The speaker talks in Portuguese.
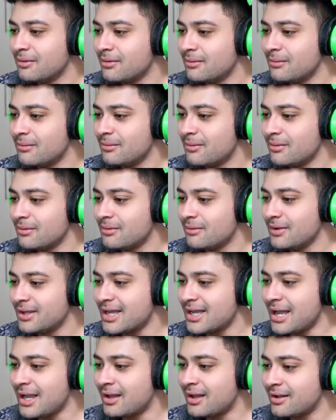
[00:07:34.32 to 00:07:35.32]
Pega. Vem
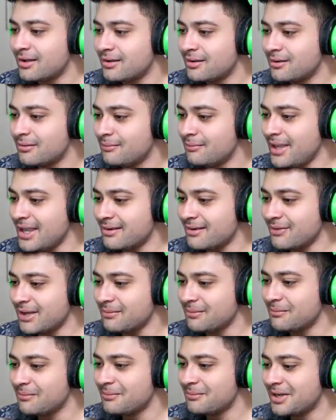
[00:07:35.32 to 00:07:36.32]
cá.
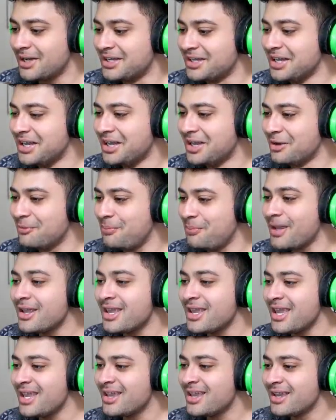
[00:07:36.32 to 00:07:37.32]
Pegue, Aí,
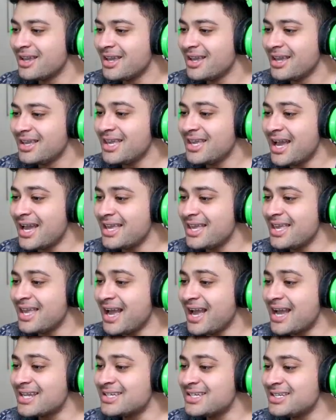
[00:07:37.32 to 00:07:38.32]
peguei. E
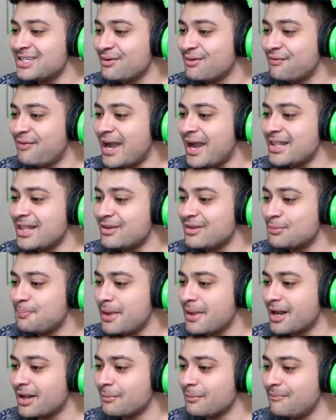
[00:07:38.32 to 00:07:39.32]
aí a gente vai
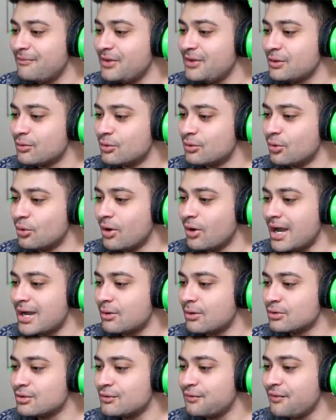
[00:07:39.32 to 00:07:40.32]
esperando vir o,
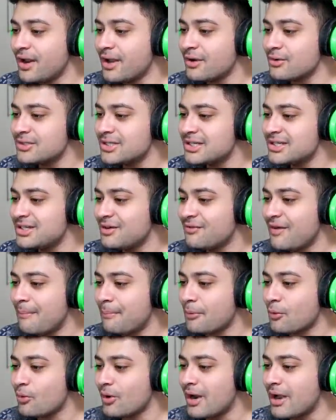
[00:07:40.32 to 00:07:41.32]
o, os frangos e a gente vai
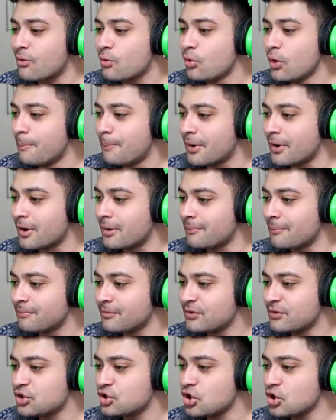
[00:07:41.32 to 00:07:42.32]
procurar Creeper.
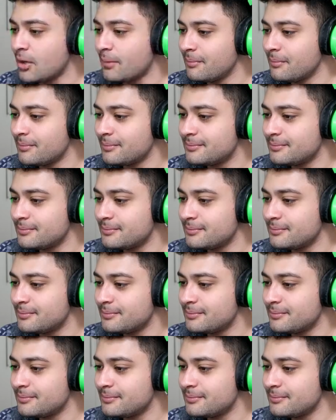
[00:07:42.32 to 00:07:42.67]
Fechou?